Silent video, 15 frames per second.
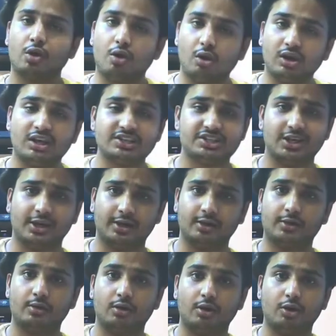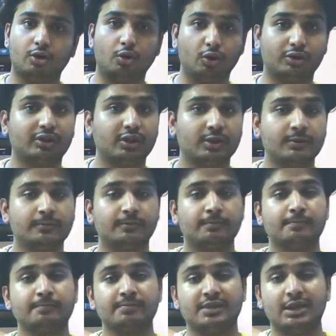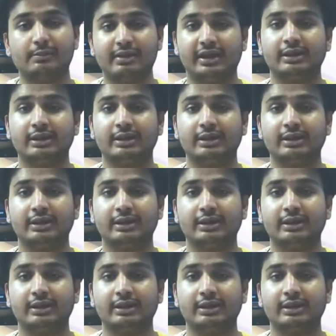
कॉलेज ग्रोथ के